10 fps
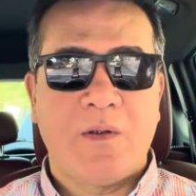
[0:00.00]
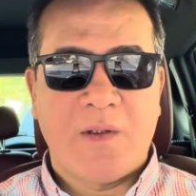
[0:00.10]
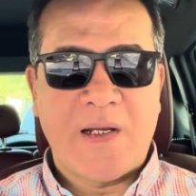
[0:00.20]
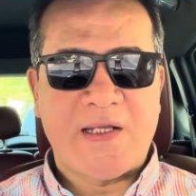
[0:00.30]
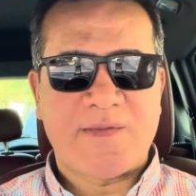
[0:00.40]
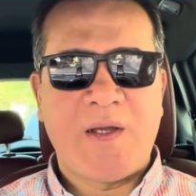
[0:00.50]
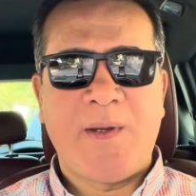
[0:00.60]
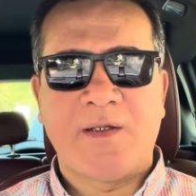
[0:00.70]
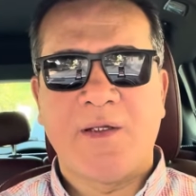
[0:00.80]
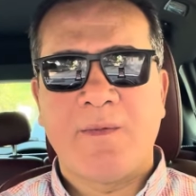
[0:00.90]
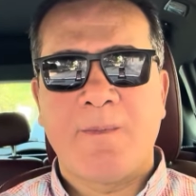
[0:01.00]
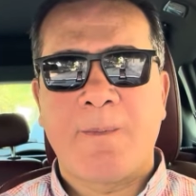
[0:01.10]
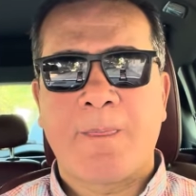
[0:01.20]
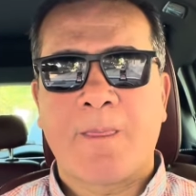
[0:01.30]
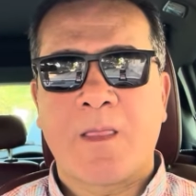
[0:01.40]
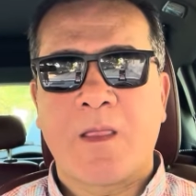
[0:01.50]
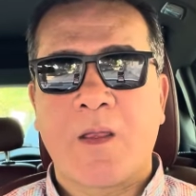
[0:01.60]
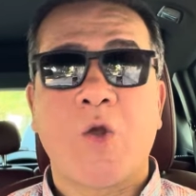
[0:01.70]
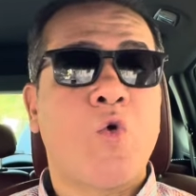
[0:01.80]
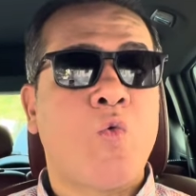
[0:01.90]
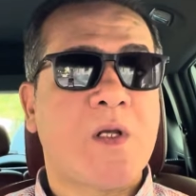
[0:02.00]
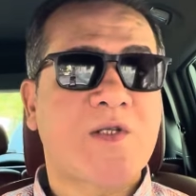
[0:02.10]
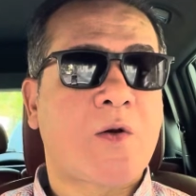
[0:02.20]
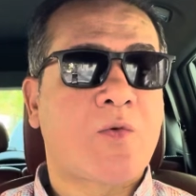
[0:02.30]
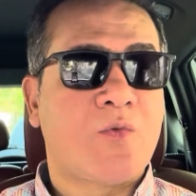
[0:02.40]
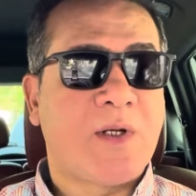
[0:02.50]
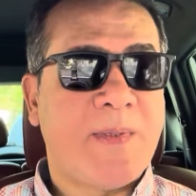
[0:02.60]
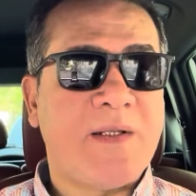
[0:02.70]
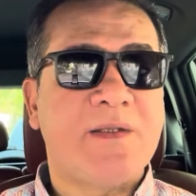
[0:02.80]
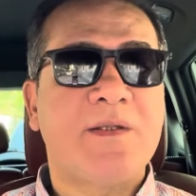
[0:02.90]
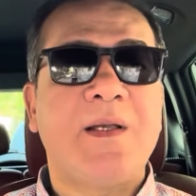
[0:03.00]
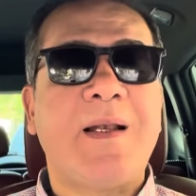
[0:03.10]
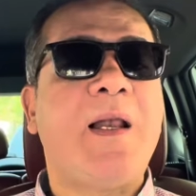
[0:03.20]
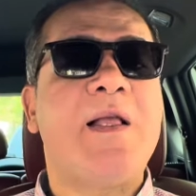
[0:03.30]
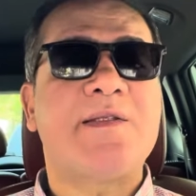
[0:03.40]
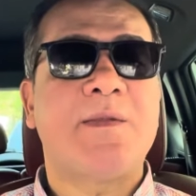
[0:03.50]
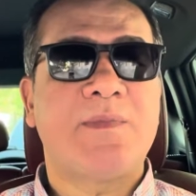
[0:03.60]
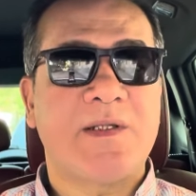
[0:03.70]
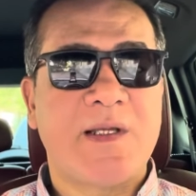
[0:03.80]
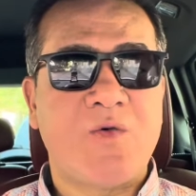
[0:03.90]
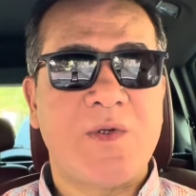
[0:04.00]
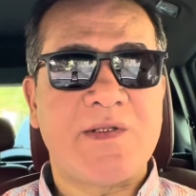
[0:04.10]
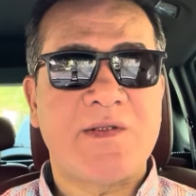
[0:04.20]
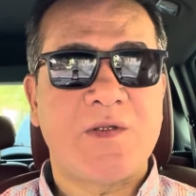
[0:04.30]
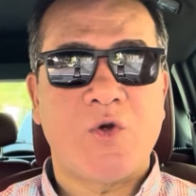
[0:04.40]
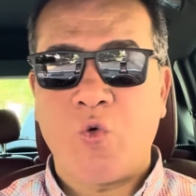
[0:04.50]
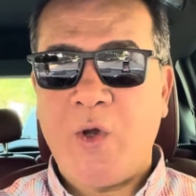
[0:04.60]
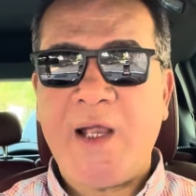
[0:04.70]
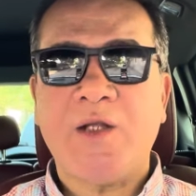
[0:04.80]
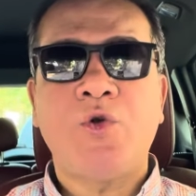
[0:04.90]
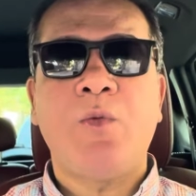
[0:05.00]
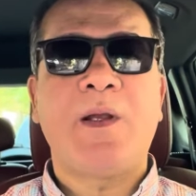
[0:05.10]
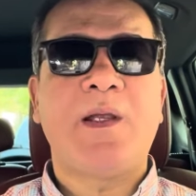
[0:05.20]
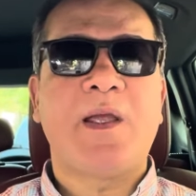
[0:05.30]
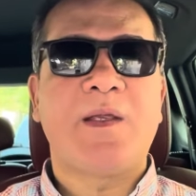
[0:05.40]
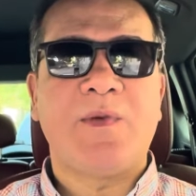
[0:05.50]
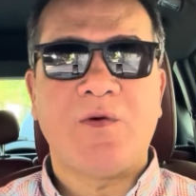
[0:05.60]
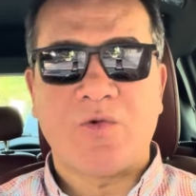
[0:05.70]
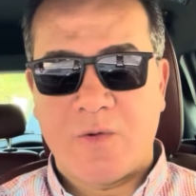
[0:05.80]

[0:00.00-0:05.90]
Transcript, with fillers: لأسباب عدة وأصروا إن البنت لازم تتجوز واحد هما اللي جايبينه